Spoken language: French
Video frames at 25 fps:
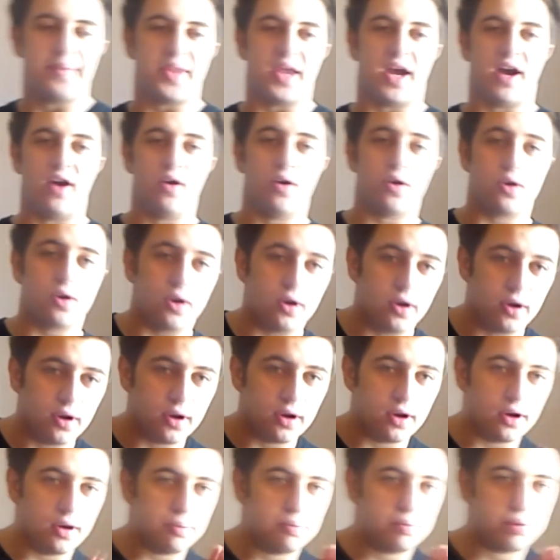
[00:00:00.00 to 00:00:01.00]
Alors,
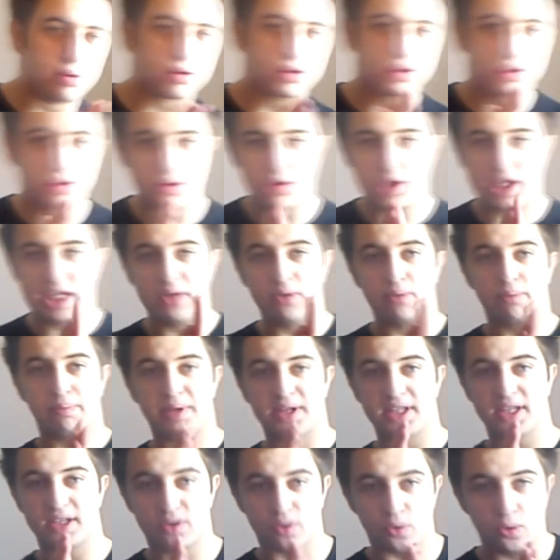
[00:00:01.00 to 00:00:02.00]
euh, pour ceux qui n'ont
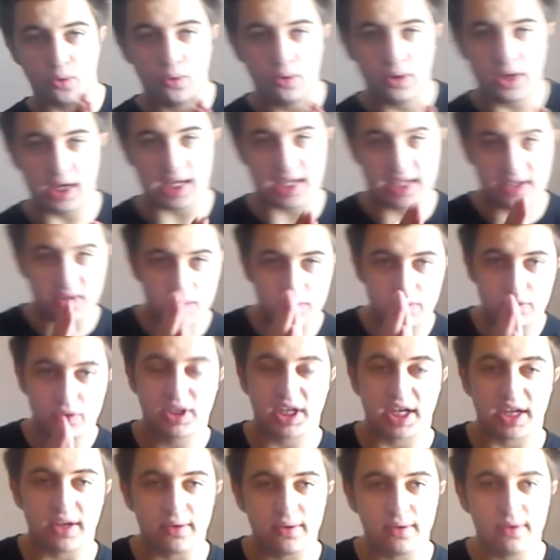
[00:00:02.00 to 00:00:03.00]
pas d'intro et qui en
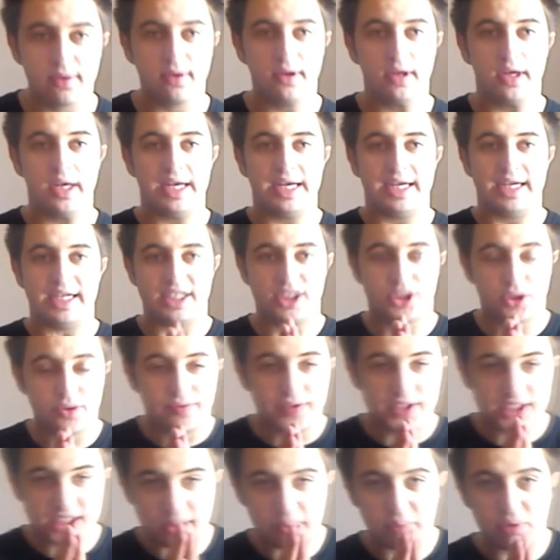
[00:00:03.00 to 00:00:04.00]
voudraient une, il
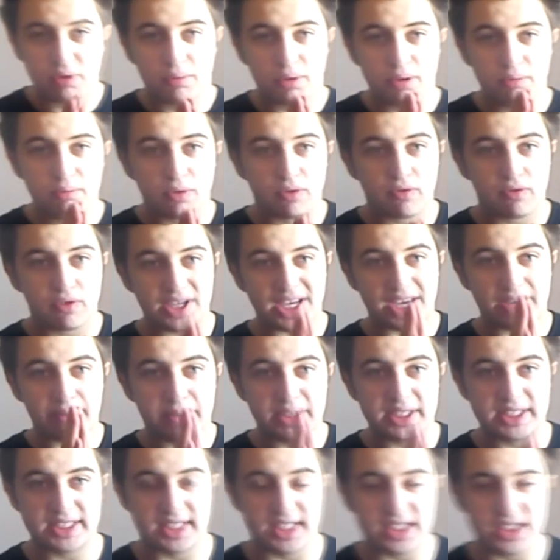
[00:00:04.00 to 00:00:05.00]
suffit simplement de m'envoyer un
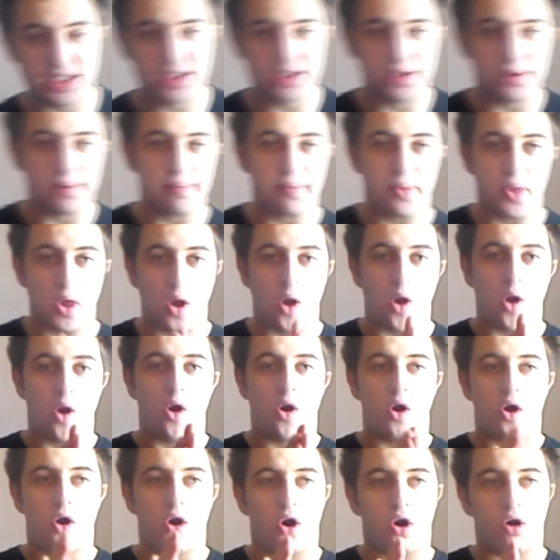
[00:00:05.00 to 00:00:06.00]
message
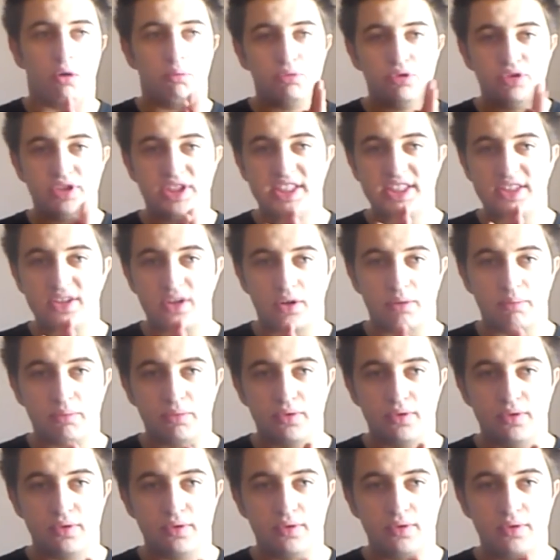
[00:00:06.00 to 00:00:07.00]
en me, disant, en
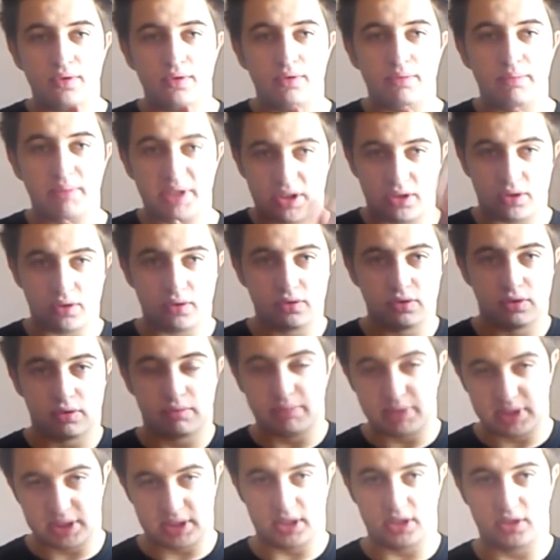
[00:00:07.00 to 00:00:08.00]
me mettant dans le
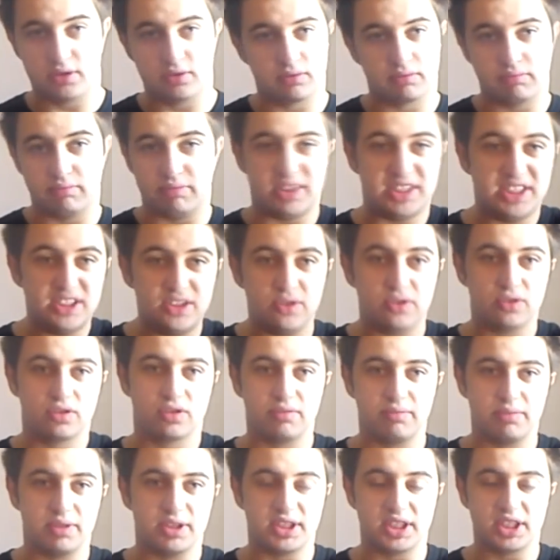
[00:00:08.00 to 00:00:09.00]
message, en me disant dans
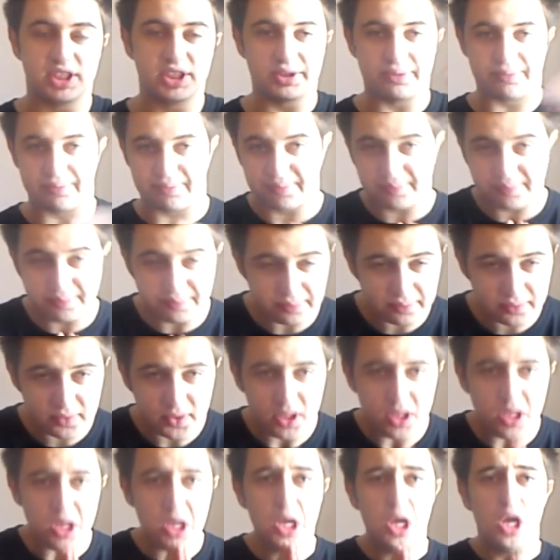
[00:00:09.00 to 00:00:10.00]
le message
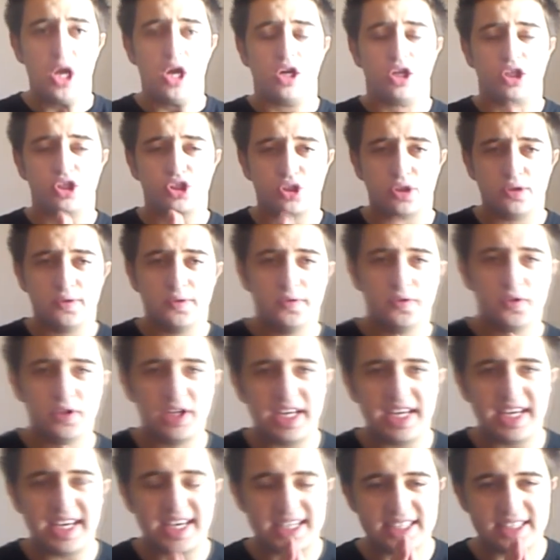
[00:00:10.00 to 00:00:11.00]
ce que vous
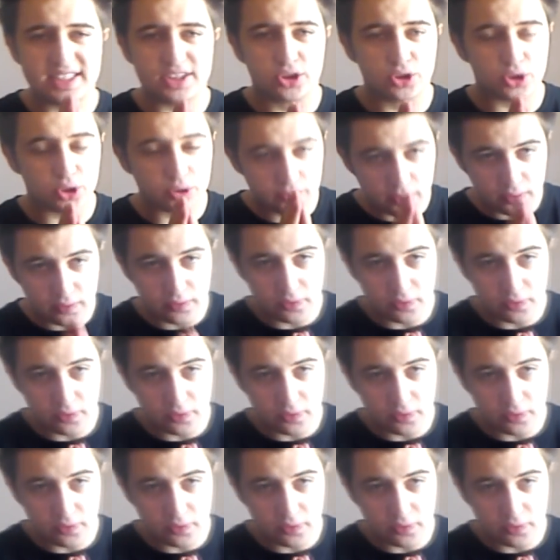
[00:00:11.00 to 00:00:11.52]
voulez, ce que vous